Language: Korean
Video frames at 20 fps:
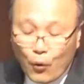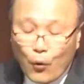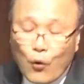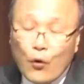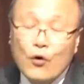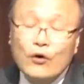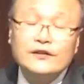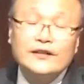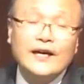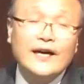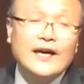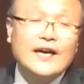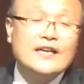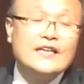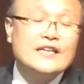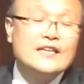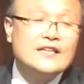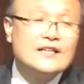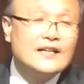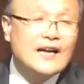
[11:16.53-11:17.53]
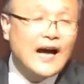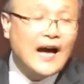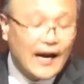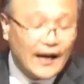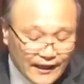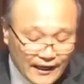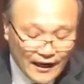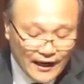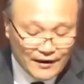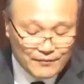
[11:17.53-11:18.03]
봉사의 일을
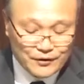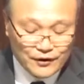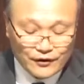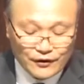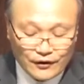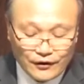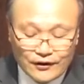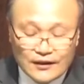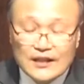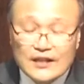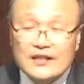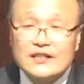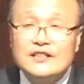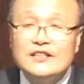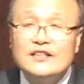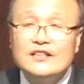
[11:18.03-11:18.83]
하게 하며